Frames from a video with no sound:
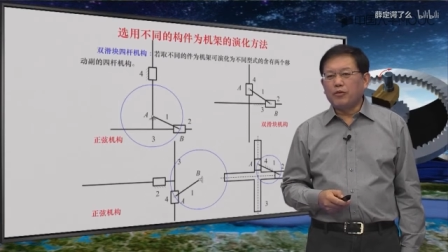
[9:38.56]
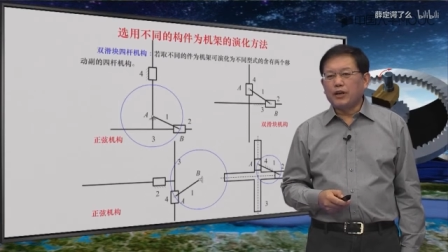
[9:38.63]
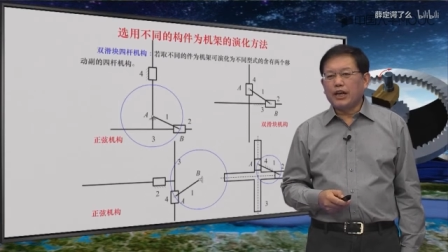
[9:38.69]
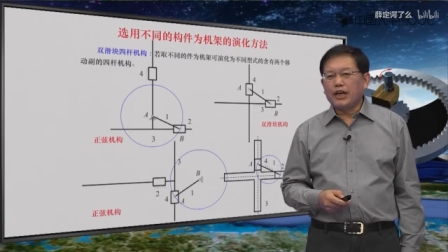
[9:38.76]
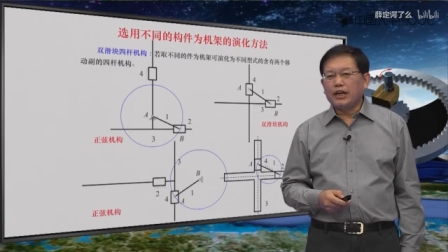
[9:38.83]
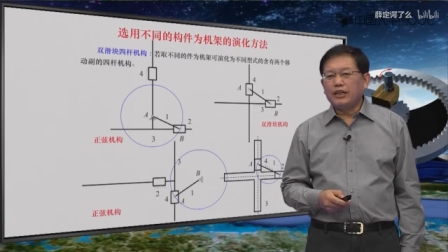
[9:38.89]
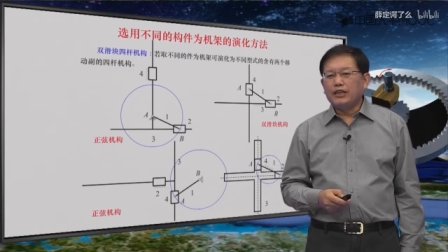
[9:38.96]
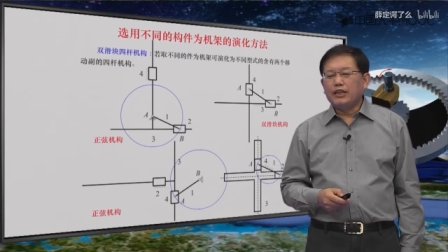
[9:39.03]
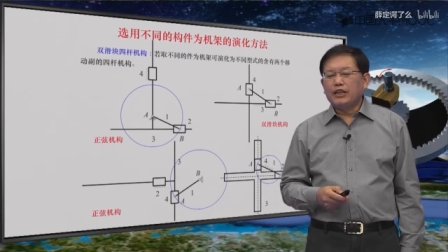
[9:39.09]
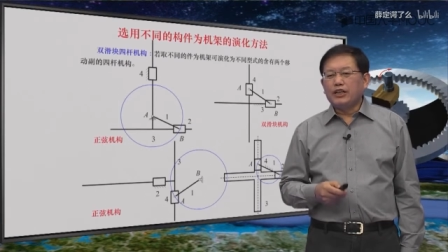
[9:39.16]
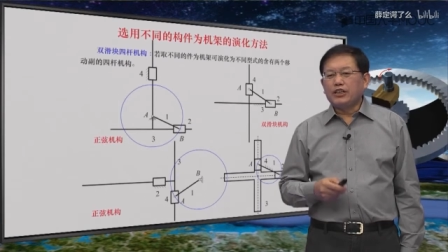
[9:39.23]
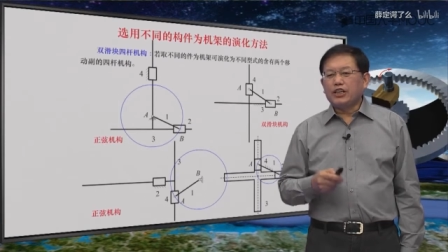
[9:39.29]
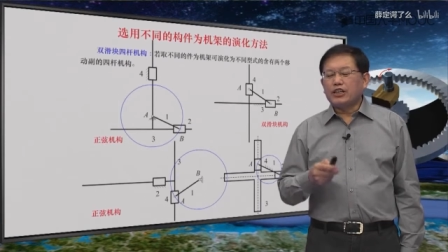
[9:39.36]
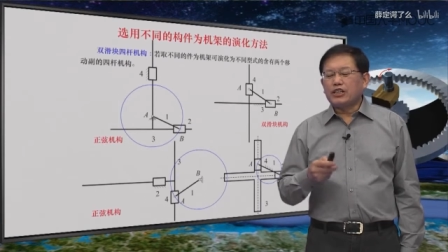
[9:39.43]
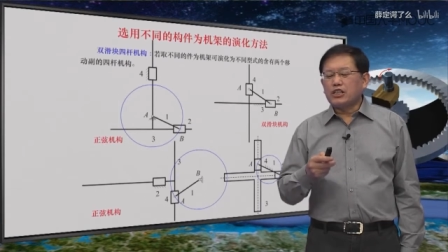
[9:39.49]
们看
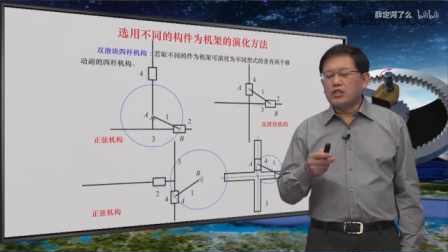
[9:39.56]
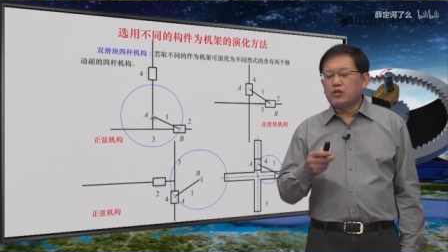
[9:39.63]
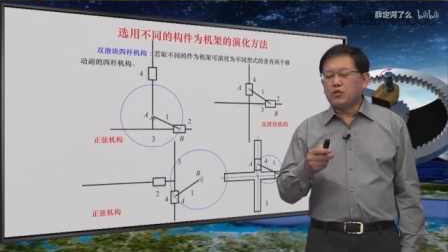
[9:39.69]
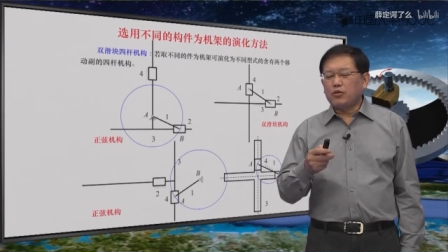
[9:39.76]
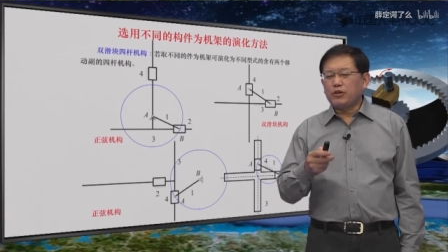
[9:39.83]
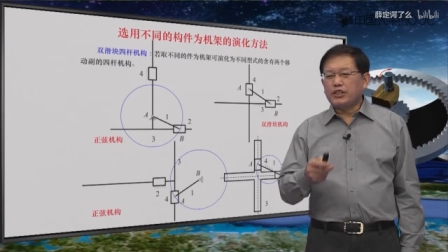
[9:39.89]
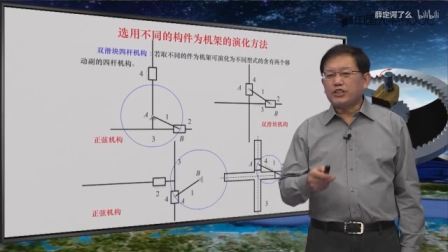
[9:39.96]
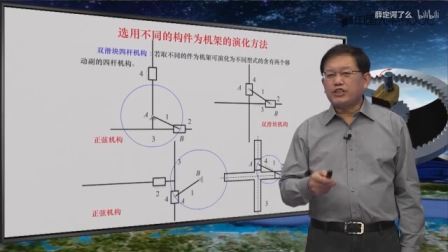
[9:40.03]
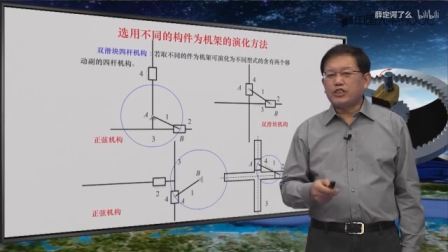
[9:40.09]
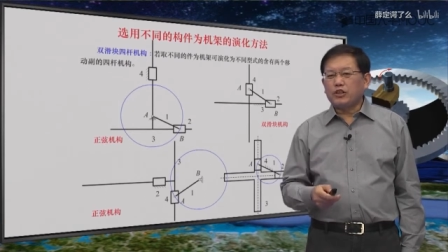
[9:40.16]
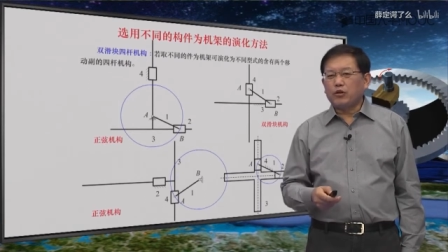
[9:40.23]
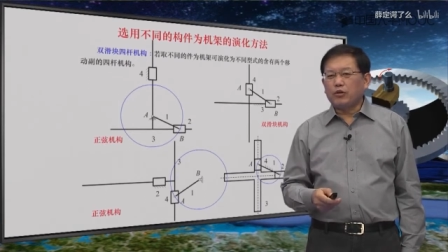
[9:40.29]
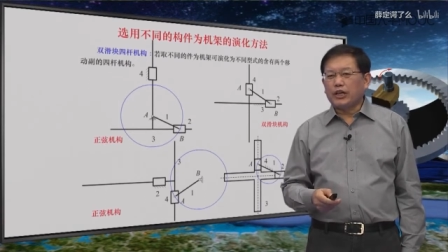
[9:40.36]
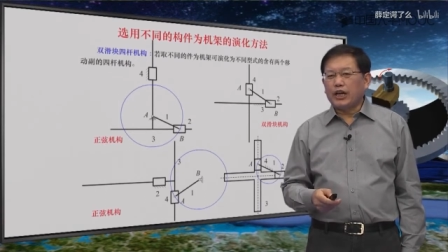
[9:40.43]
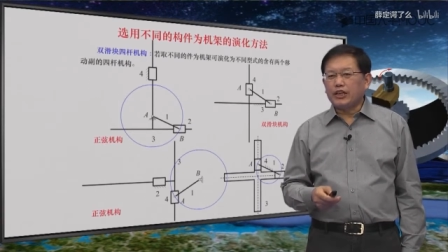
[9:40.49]
也是作为机
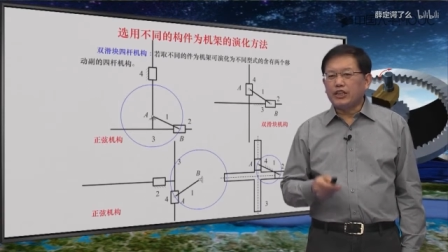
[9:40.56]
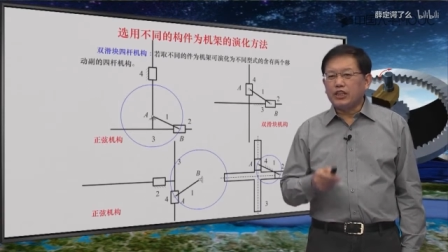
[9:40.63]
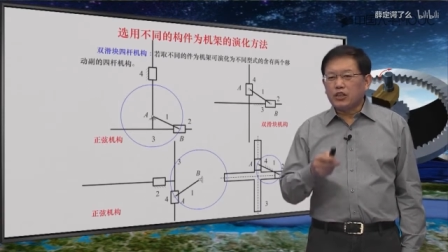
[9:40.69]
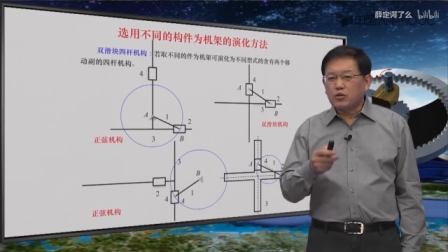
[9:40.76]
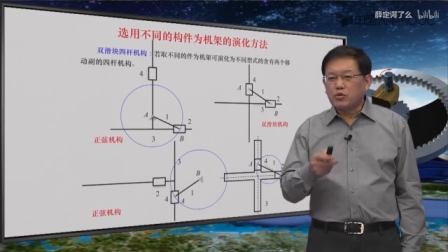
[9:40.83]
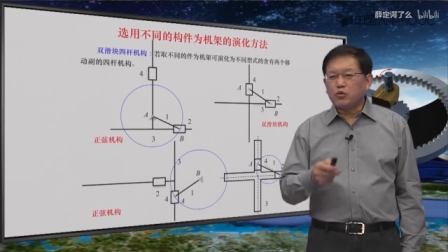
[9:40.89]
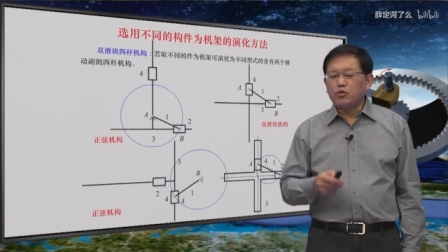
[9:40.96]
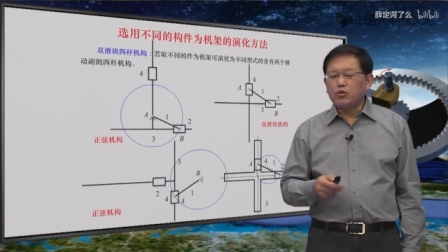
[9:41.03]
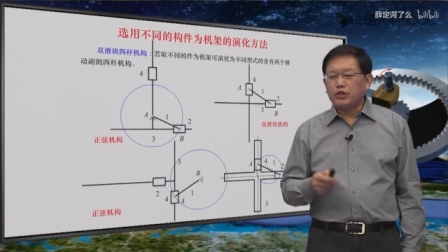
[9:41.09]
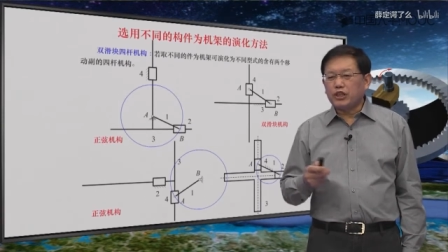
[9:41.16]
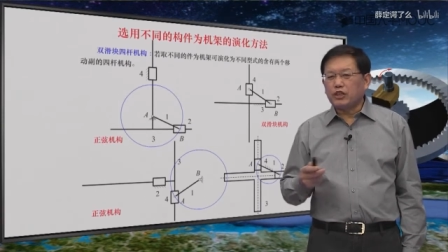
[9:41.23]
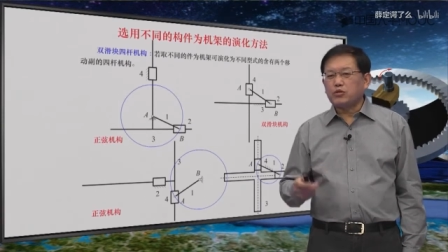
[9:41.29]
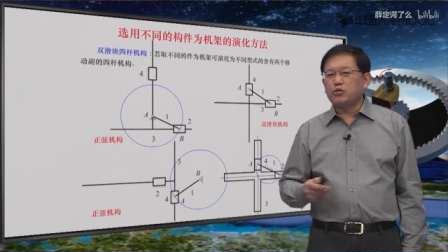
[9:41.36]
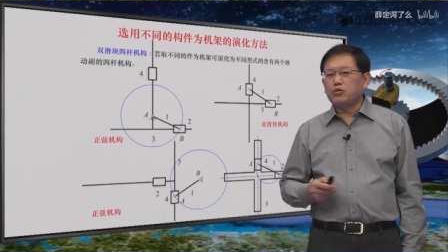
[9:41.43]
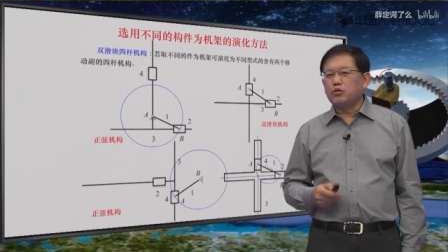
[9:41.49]
构呢一个输入一
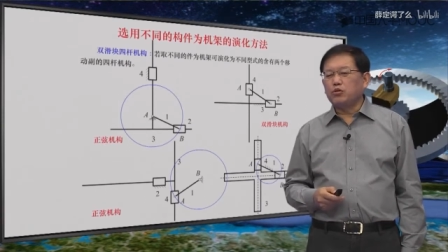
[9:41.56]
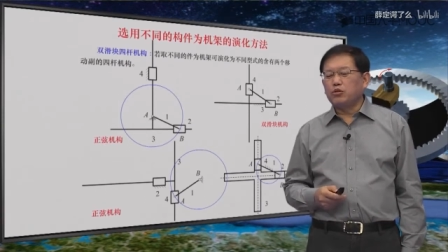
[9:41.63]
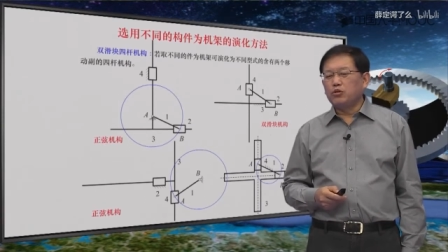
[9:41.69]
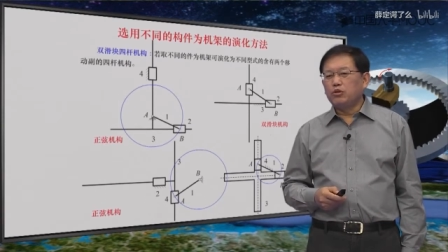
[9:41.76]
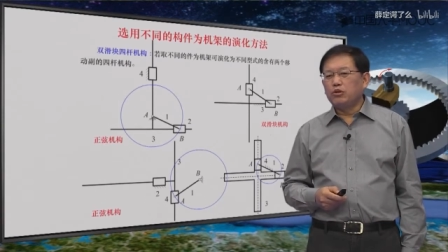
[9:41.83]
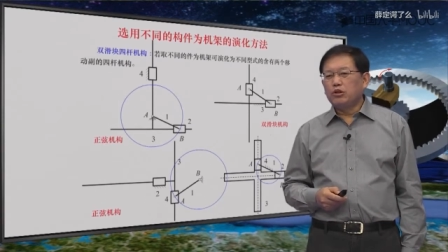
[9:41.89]
个输出，